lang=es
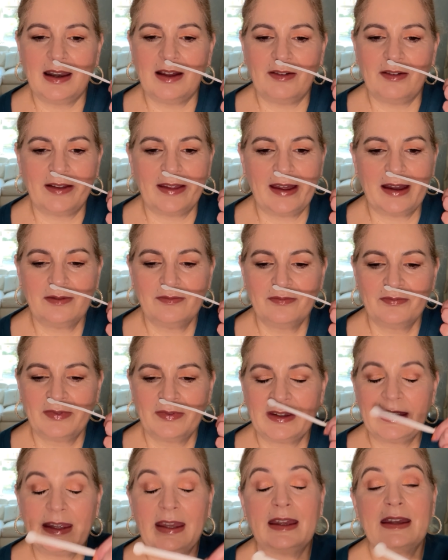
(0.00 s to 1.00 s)
verdad
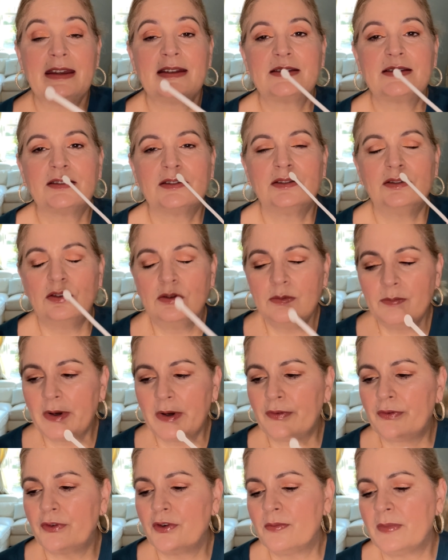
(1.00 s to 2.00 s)
que es un
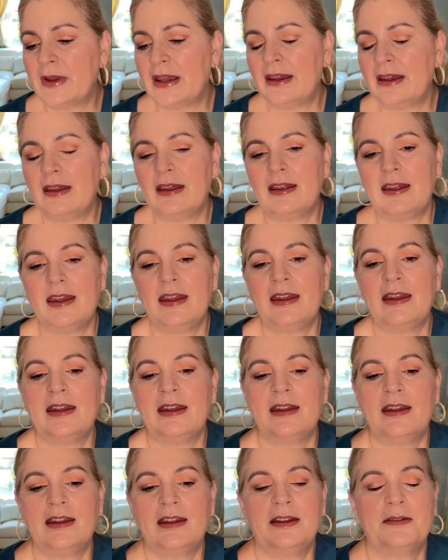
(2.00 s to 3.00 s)
perfume
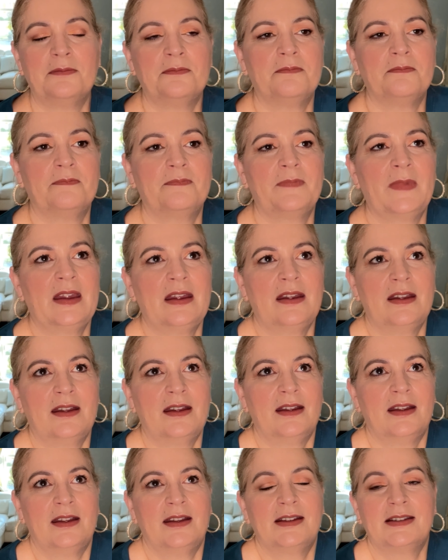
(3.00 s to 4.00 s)
eh,
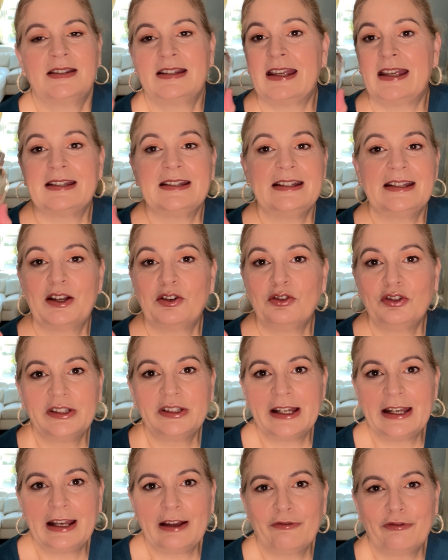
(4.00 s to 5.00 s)
que si te
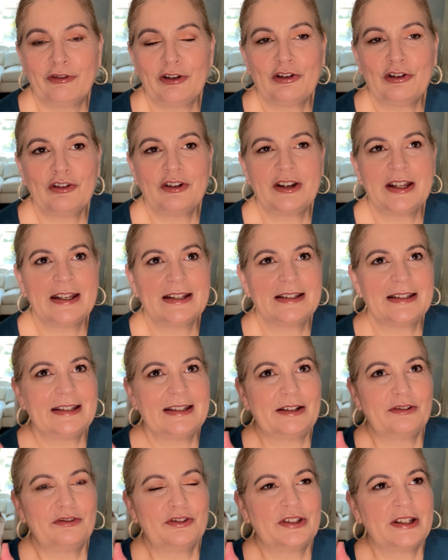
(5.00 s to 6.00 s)
gustan las flores, si
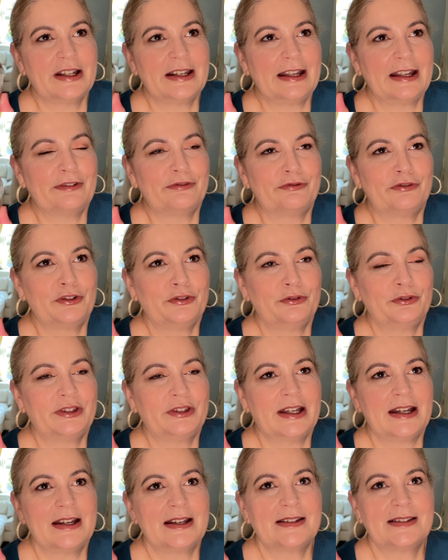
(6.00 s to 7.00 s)
te gustan las
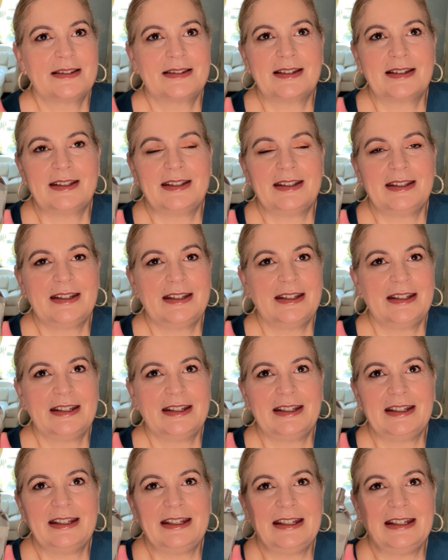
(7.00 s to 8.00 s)
frutas
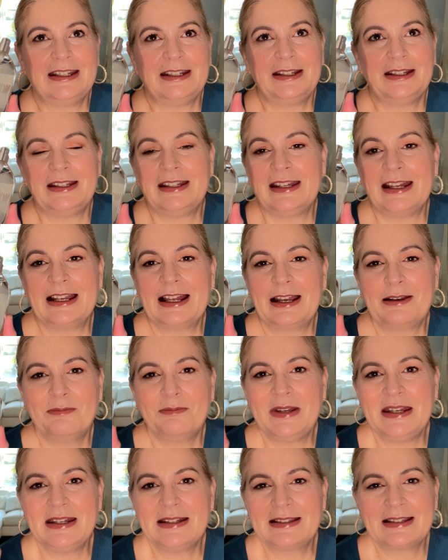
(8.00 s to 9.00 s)
y el
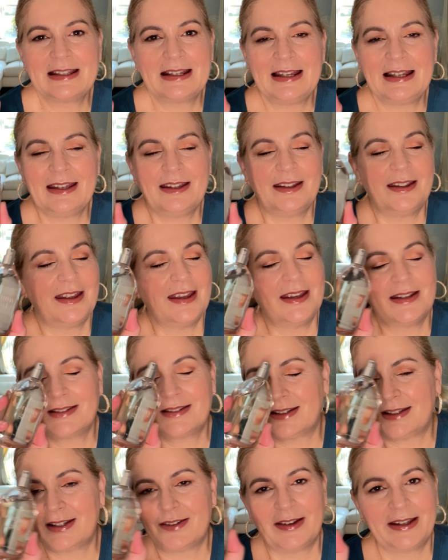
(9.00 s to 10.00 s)
almizcle, este
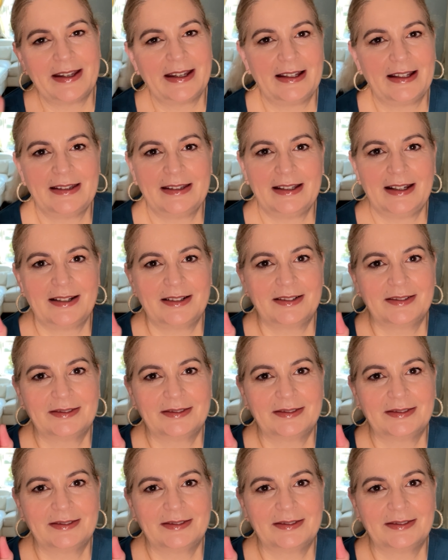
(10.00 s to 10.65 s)
te va a encantar.